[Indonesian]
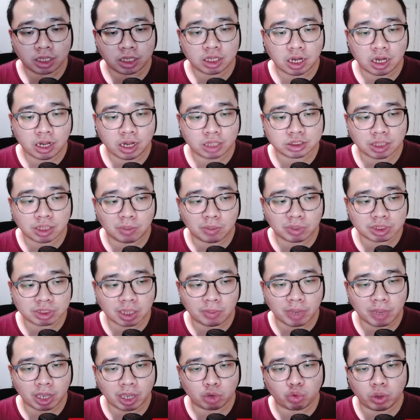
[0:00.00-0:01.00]
Kita lihat
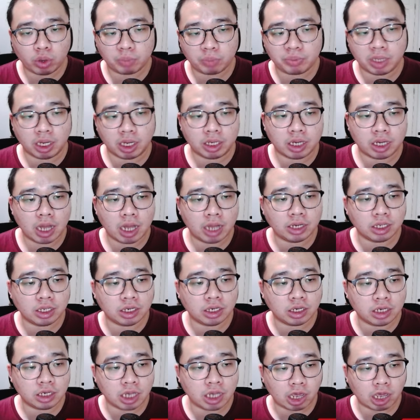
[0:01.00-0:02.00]
sama-sama equip-nya dan
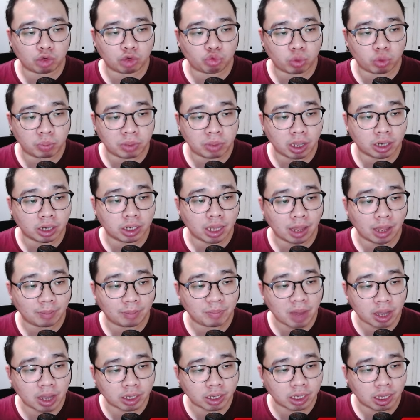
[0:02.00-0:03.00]
ini dia equip yang dia
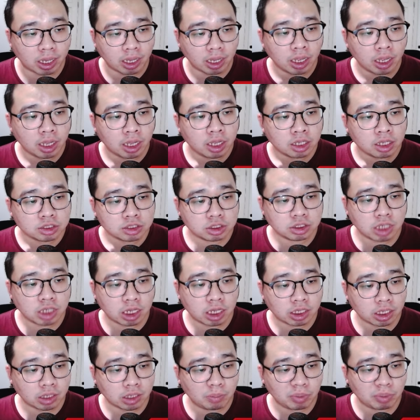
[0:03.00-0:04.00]
pakai.
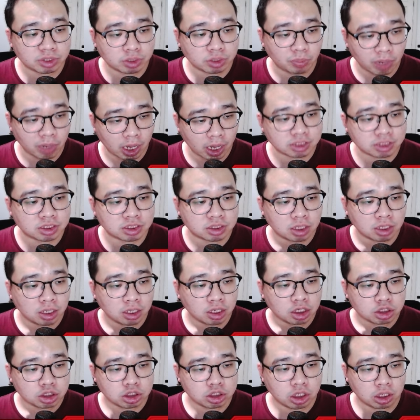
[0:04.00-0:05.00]
Senjatanya plus 11
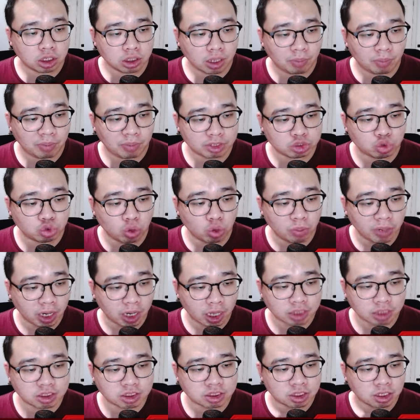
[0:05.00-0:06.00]
shieldnya plus
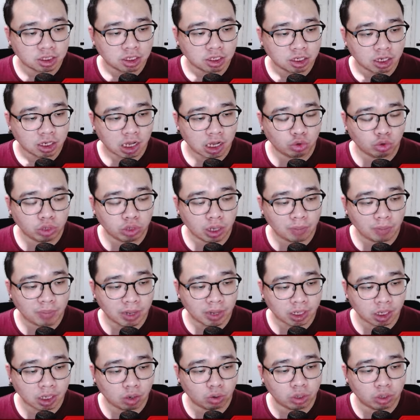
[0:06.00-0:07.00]
12 lalu dia
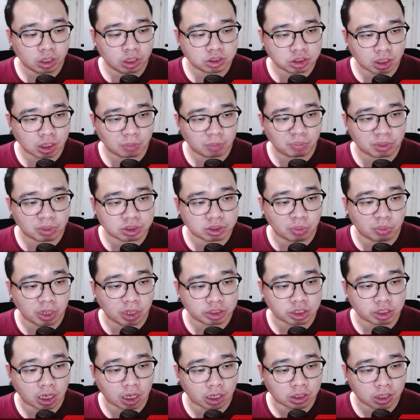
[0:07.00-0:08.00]
pakai Odin set plus
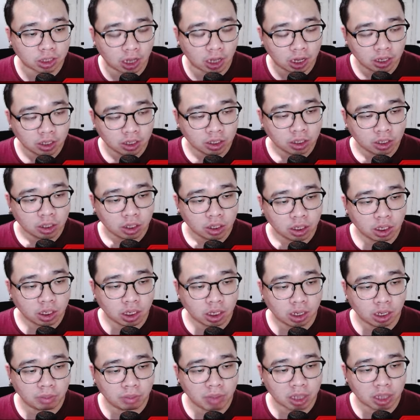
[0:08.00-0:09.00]
11 rata
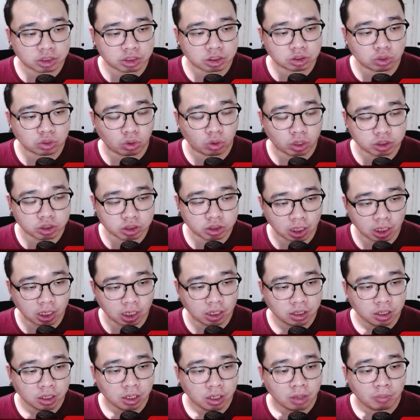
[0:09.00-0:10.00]
um,
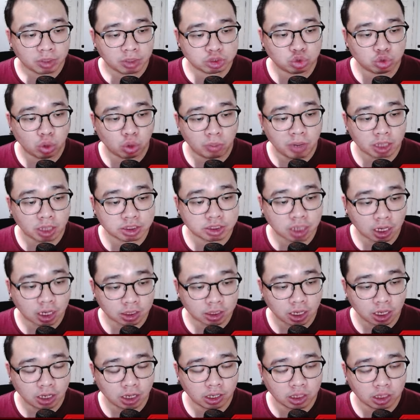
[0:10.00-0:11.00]
aksesorisnya plus 12
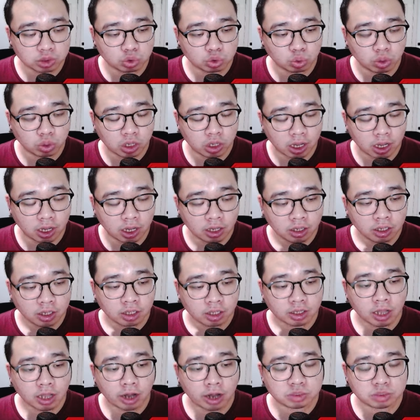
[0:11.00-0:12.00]
rata dan juga
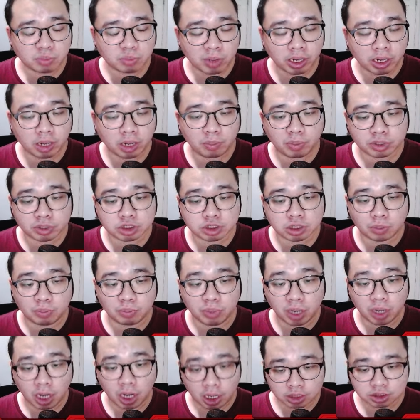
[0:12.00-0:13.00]
talismannya plus
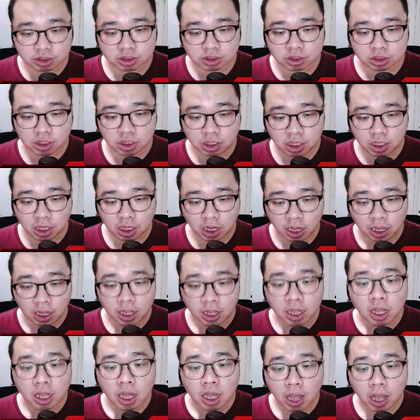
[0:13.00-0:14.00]
11 gila
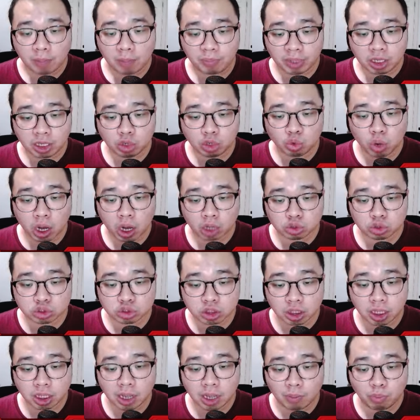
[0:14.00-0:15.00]
HP-nya
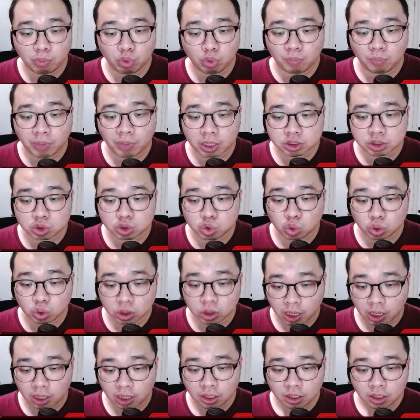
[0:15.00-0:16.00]
234
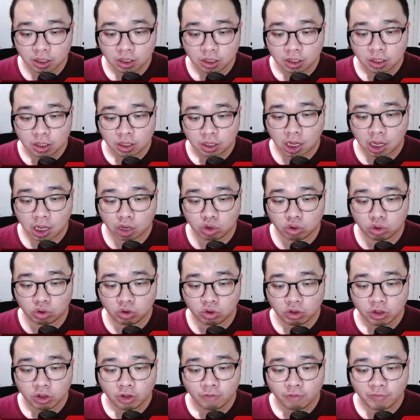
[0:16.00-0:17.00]
juta
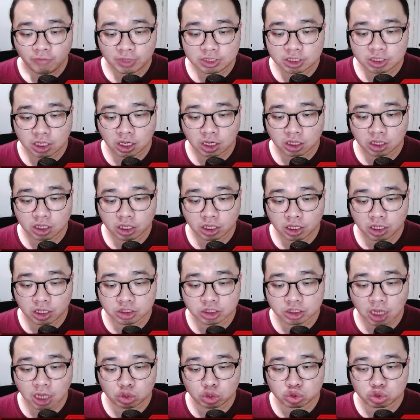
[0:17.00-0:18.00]
lalu physical attack-nya
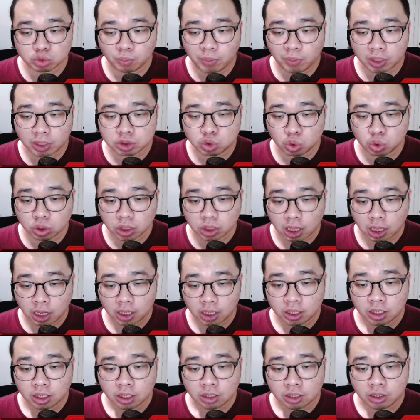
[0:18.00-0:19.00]
104
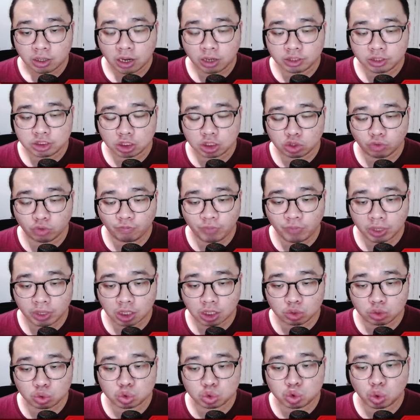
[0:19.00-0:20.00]
juta dan di situ
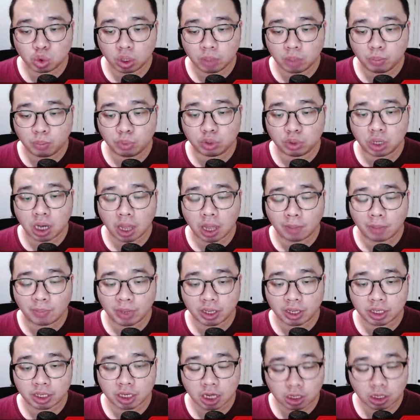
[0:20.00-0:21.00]
fitnya
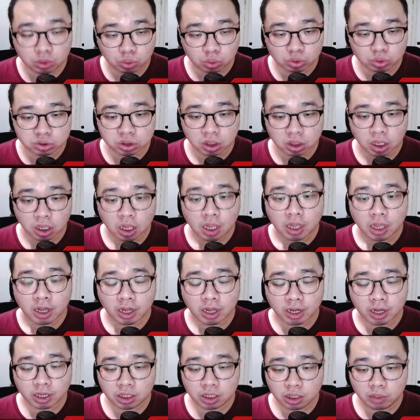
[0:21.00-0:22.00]

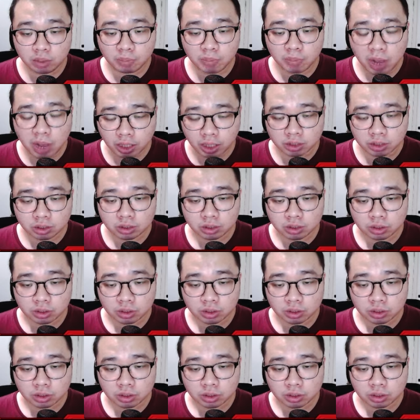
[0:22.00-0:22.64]
7800 ngeri banget